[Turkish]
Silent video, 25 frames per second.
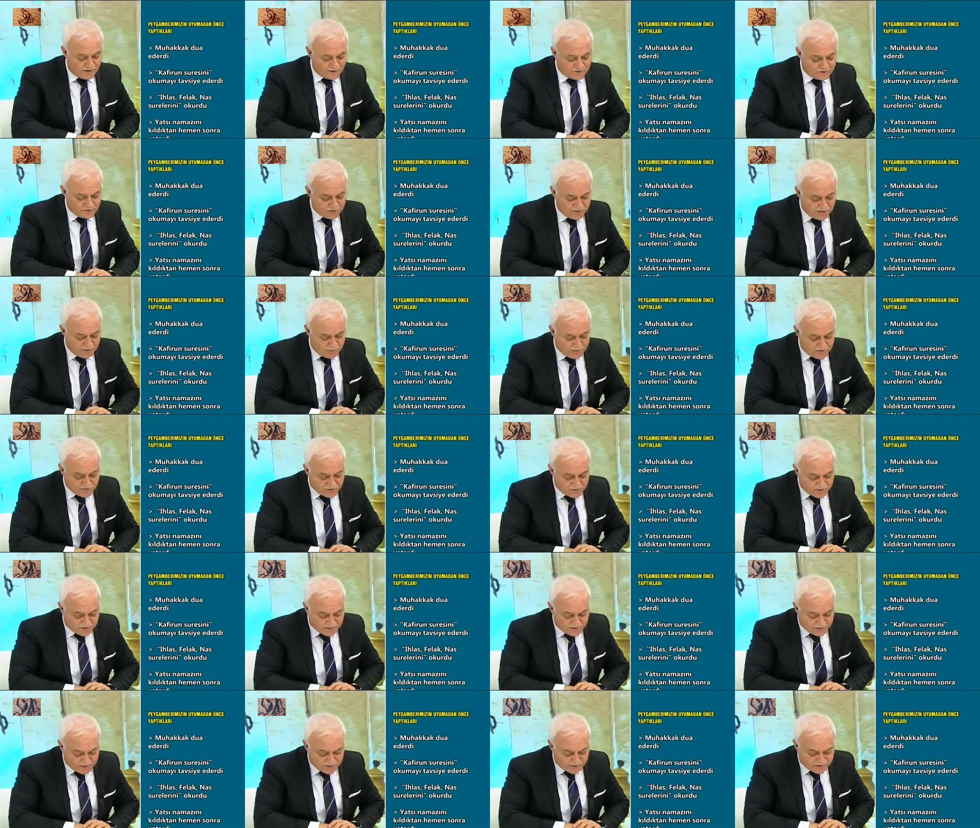Yatsı
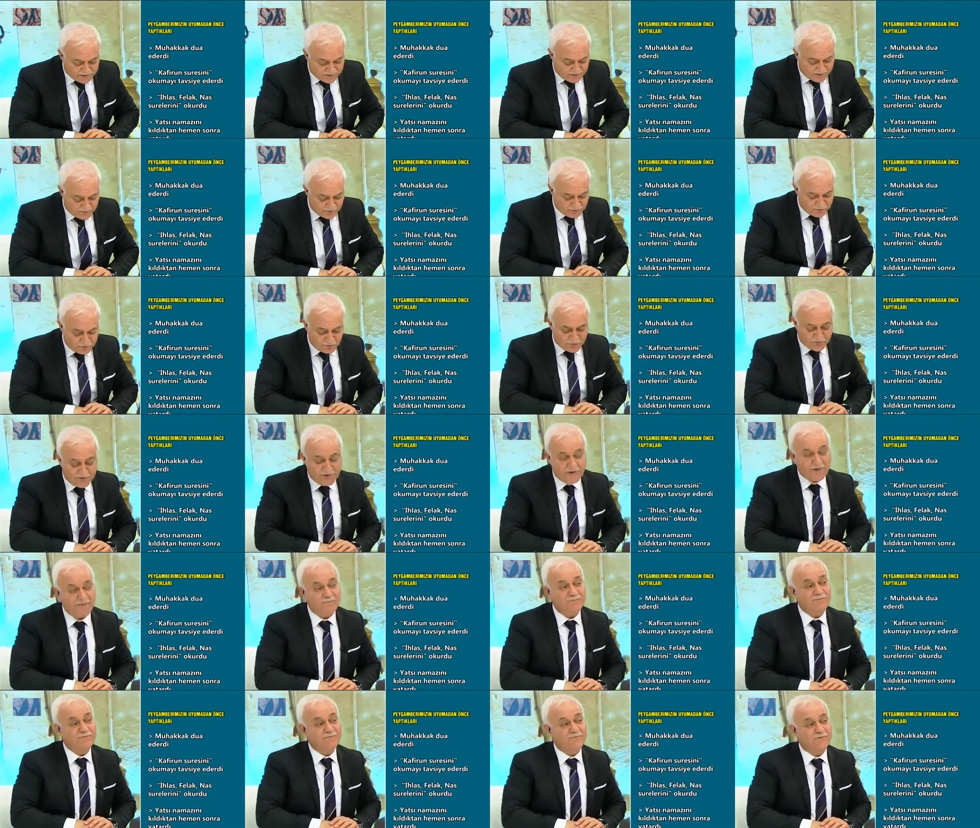namazı kıldıktan
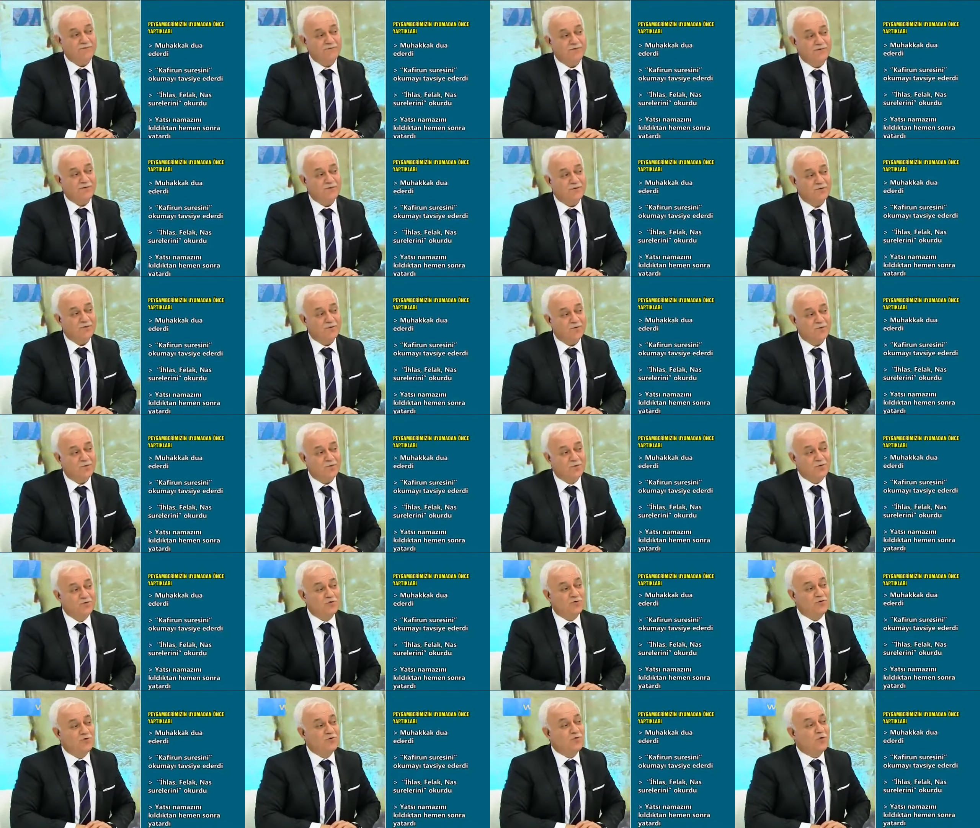sonra
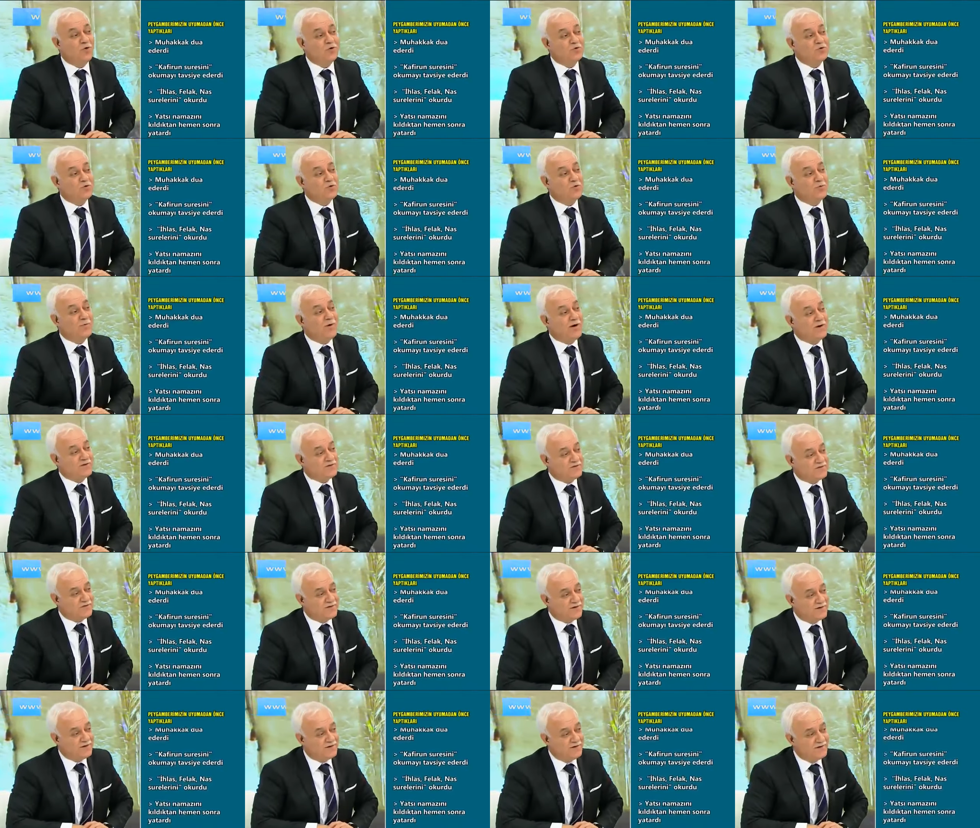uzun
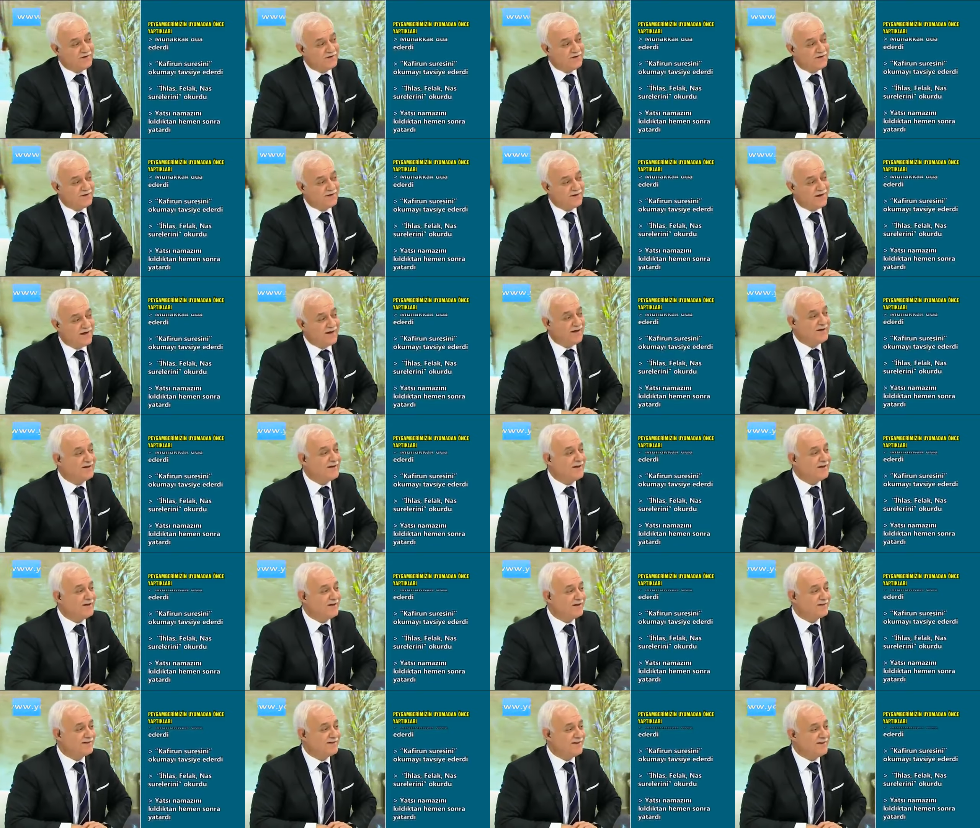oturmazdı,
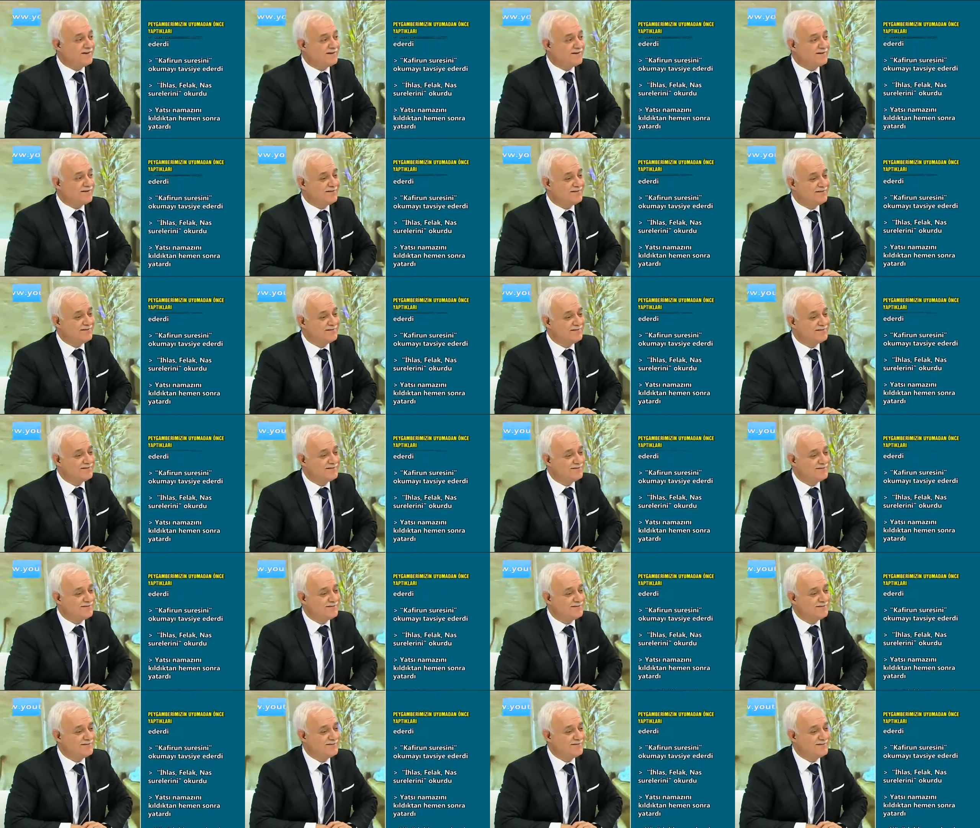erken yatardı.
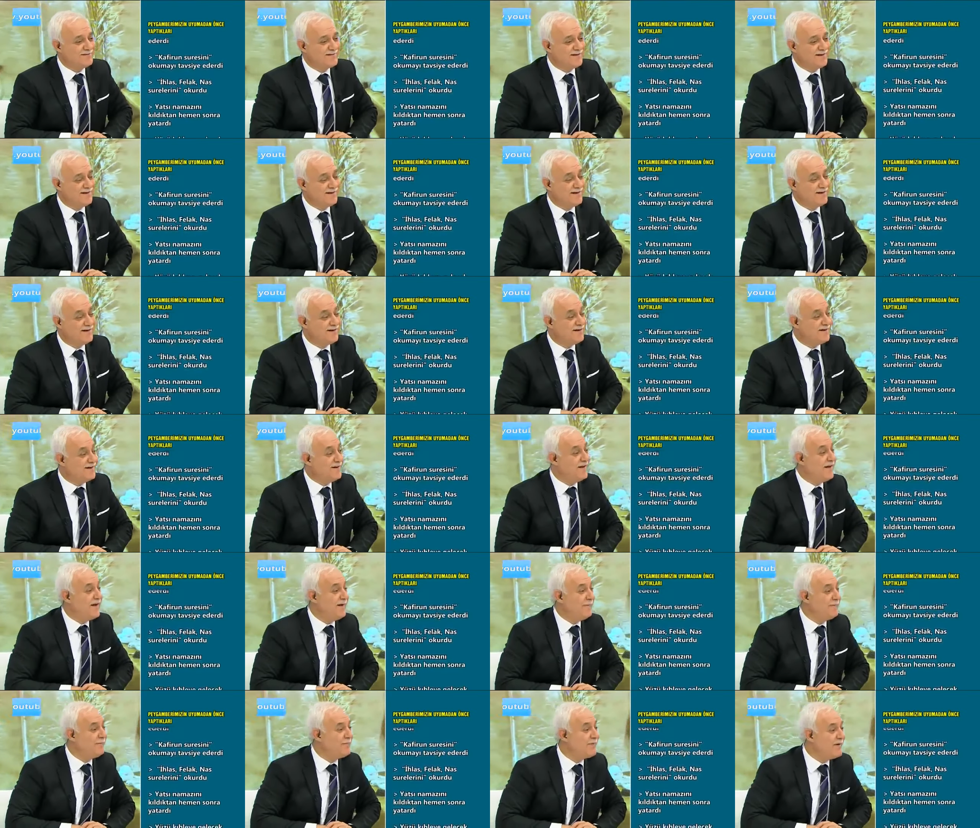
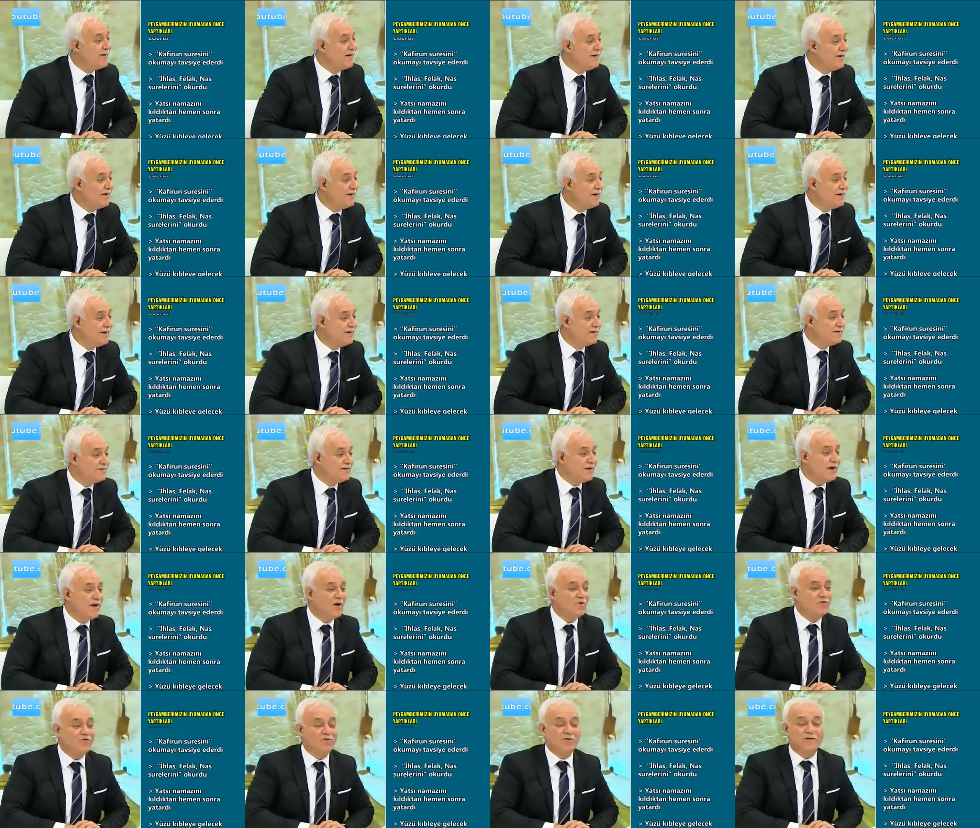Niye?
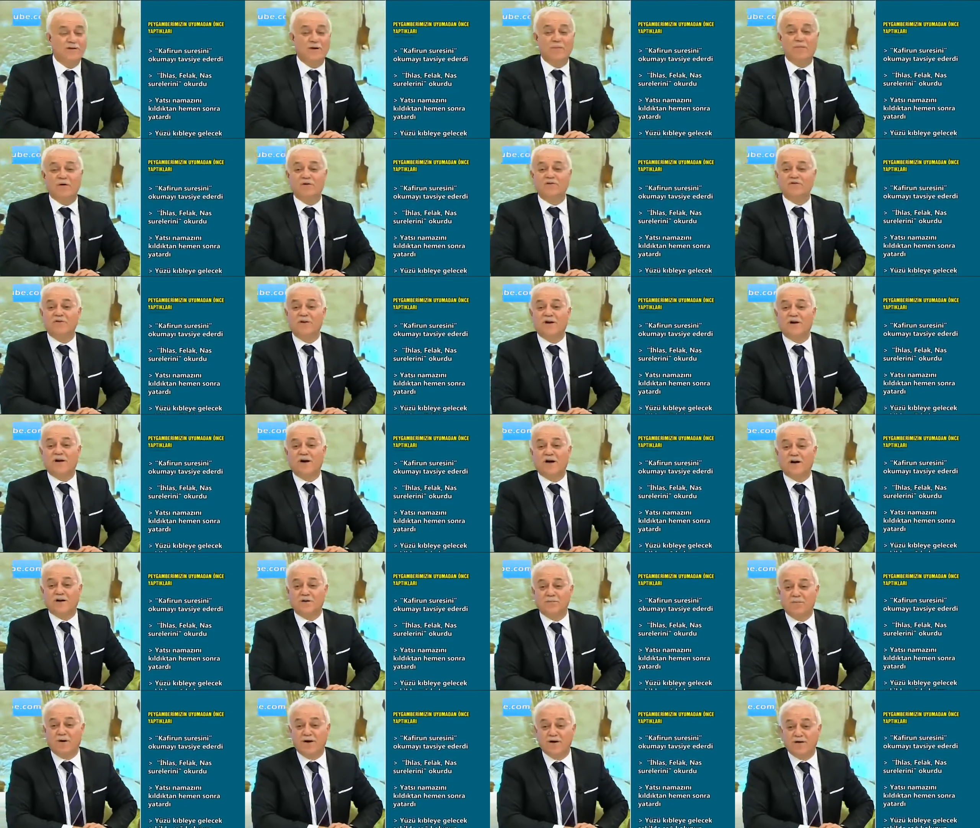Teheccüd namazına
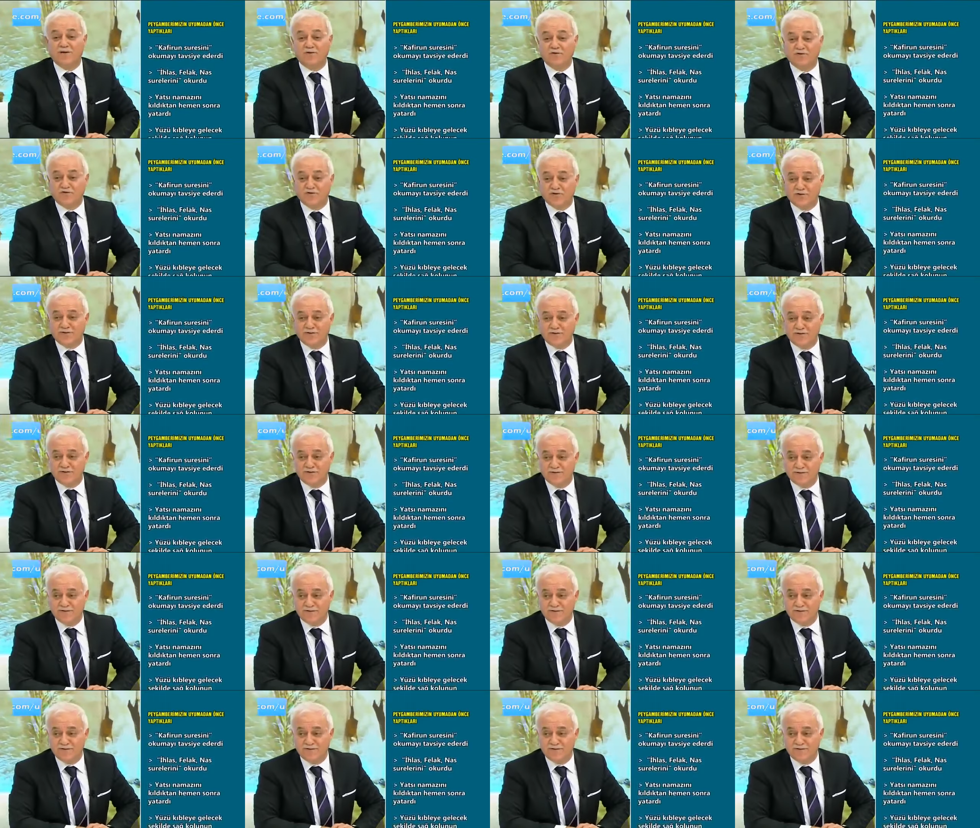kalkmak için.